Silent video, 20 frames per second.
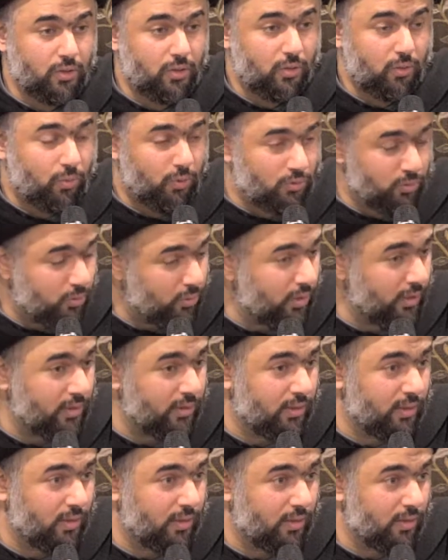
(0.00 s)

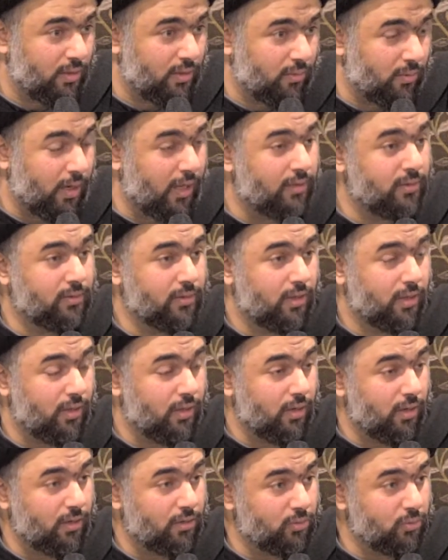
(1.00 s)
وطرد وحتى
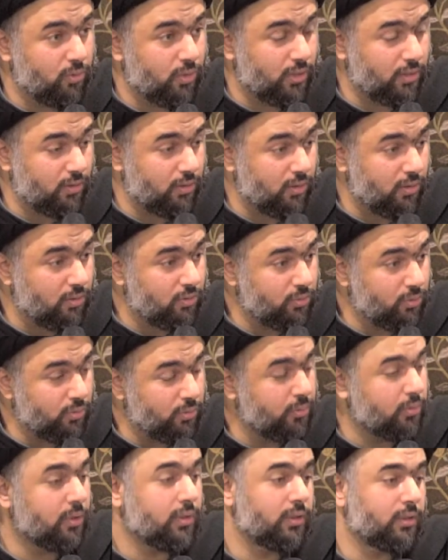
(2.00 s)
أرادوا أن
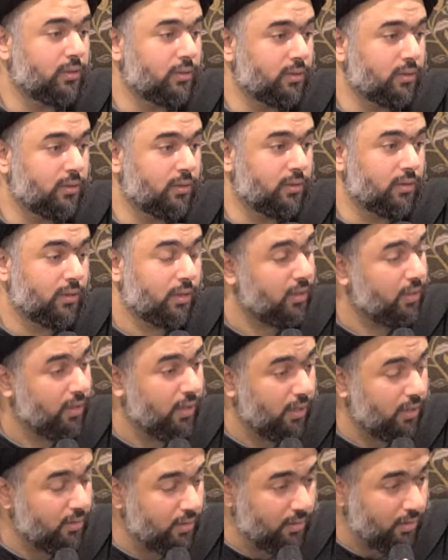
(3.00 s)
يقتلوه
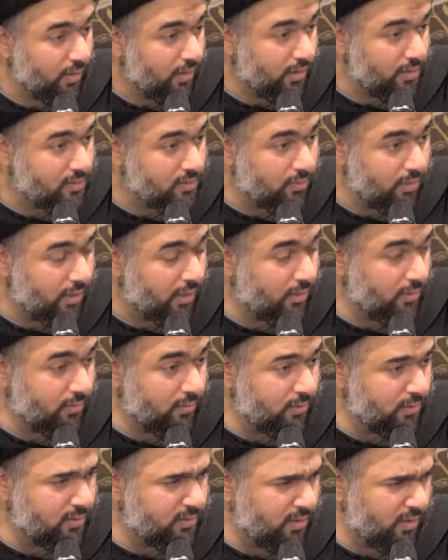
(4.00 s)
إلا أن الله سبحانه
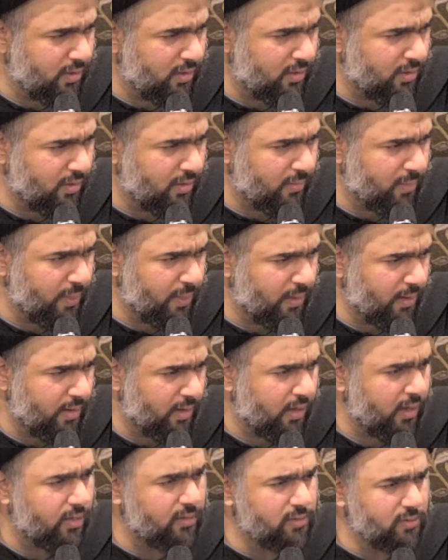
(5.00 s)
وتعالى
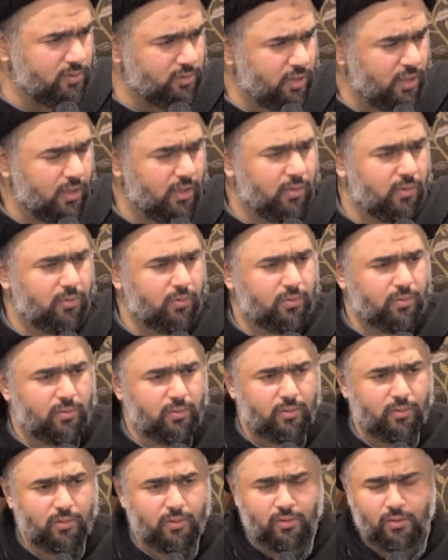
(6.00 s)
أنجاه
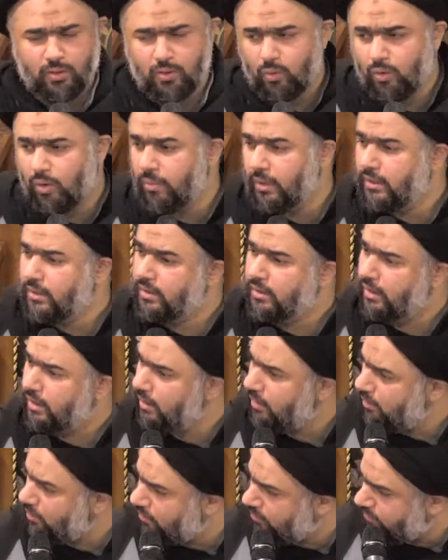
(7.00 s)

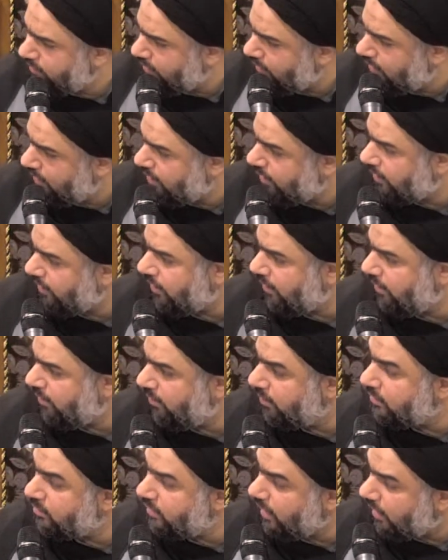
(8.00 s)
ومكنه في الأرض
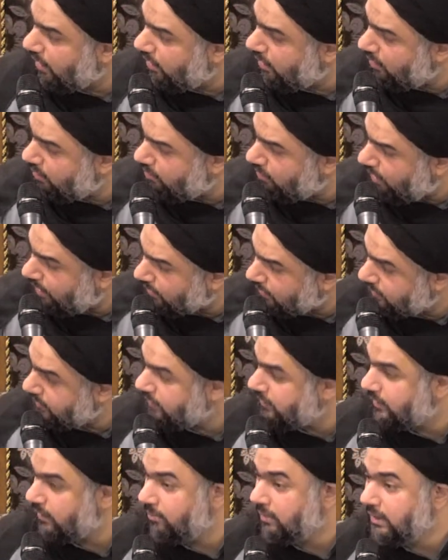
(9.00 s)
وجعله
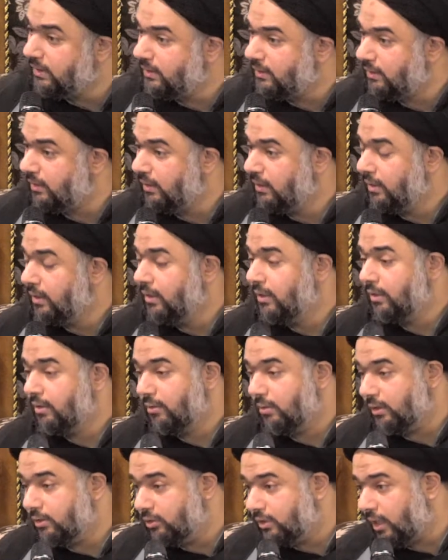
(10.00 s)
عزيز مصر
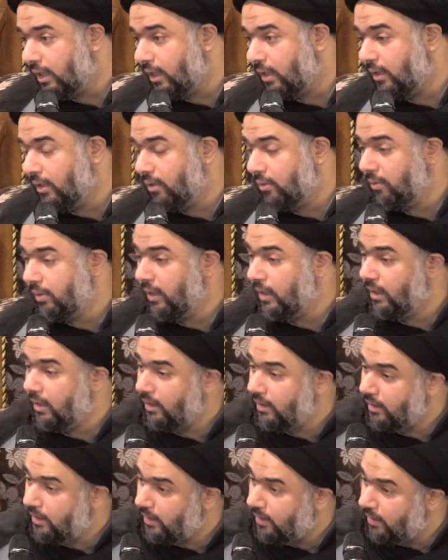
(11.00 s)
وجعل
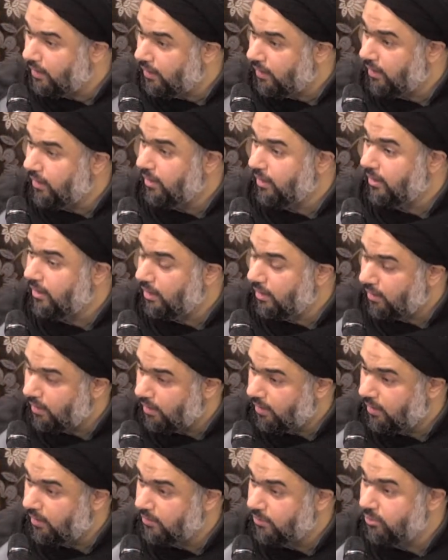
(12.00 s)
أولئك الذين
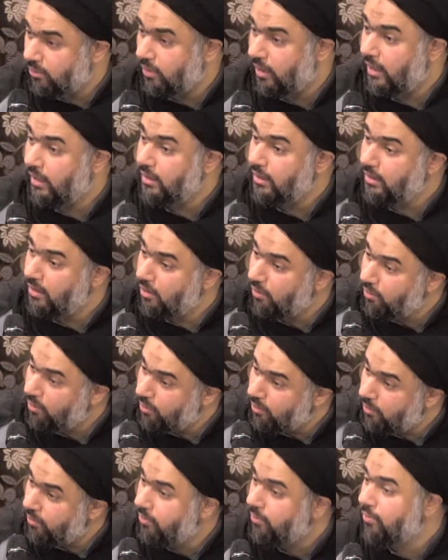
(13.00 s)
أرادوا أن
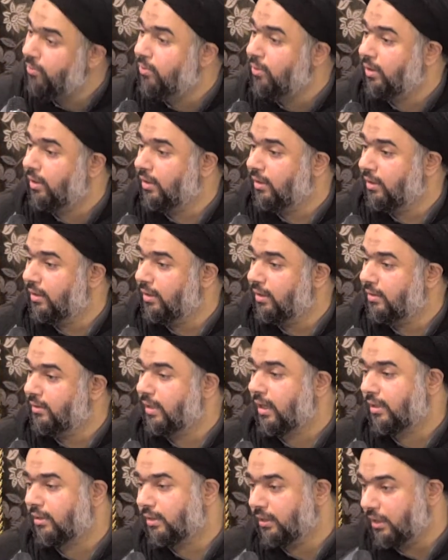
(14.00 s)
يضروه
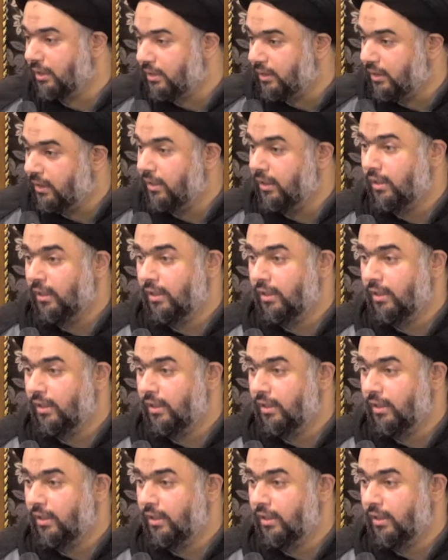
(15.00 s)
تحت يديه